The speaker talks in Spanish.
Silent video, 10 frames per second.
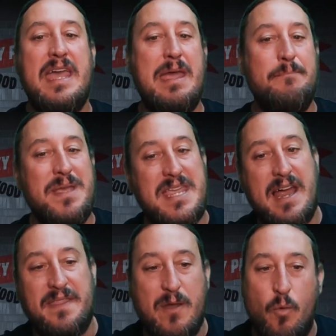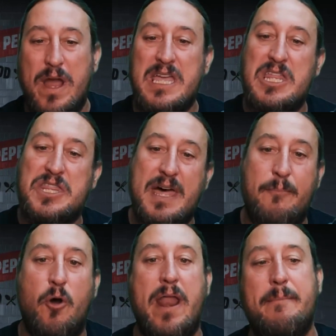en Villar de Güey,
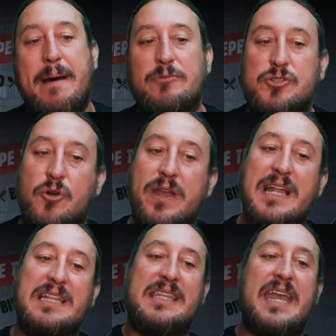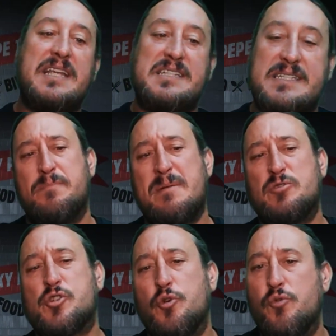Zamora. Vamos con el 3.
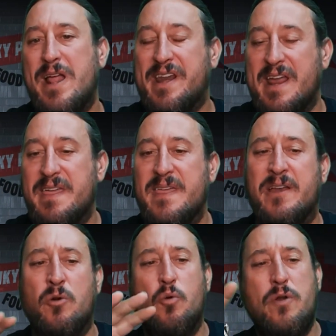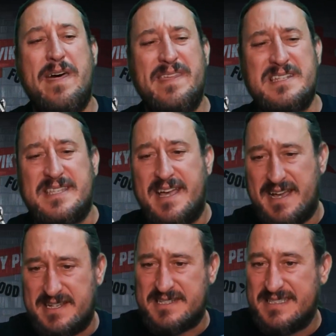Vamos con una Rider, una de
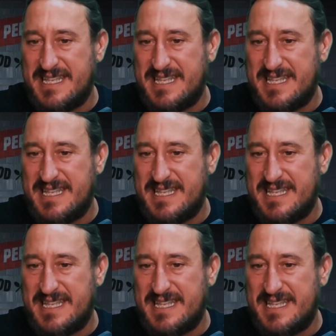estas